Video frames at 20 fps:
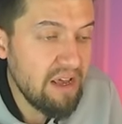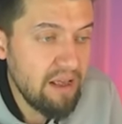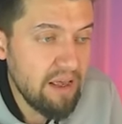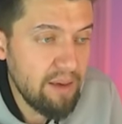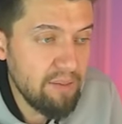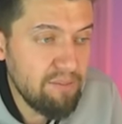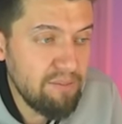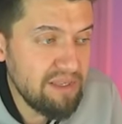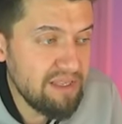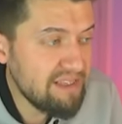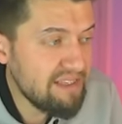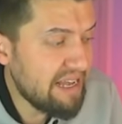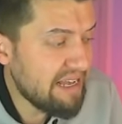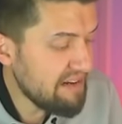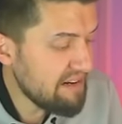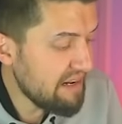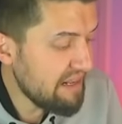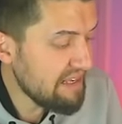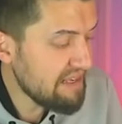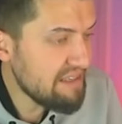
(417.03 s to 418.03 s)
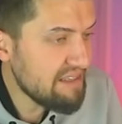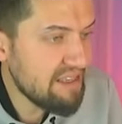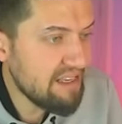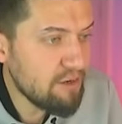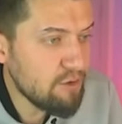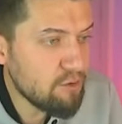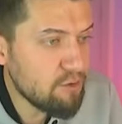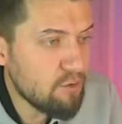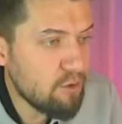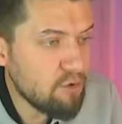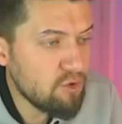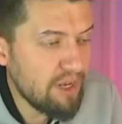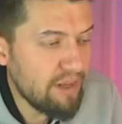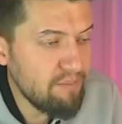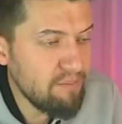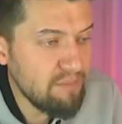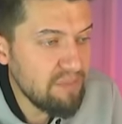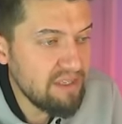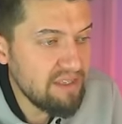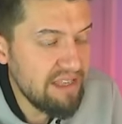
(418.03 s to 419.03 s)
E bizden ne isteniyordu
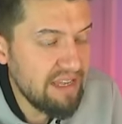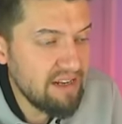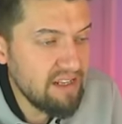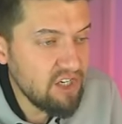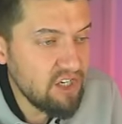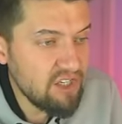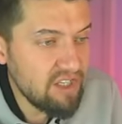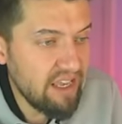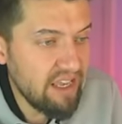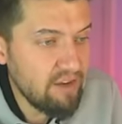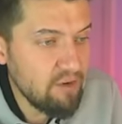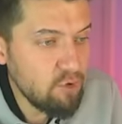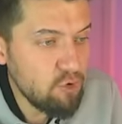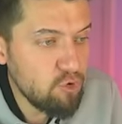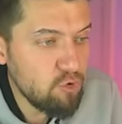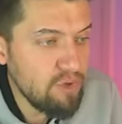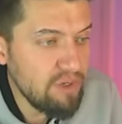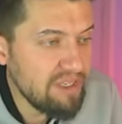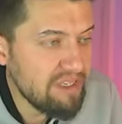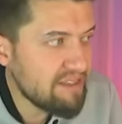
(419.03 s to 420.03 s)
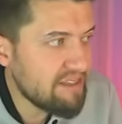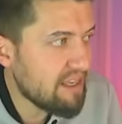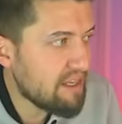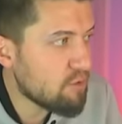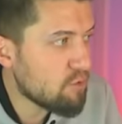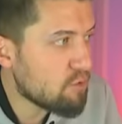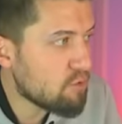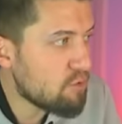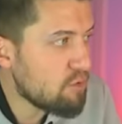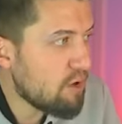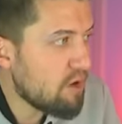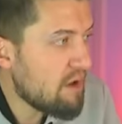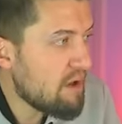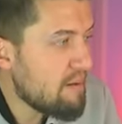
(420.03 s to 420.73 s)
hocam? Bizden işte şu isteniyordu.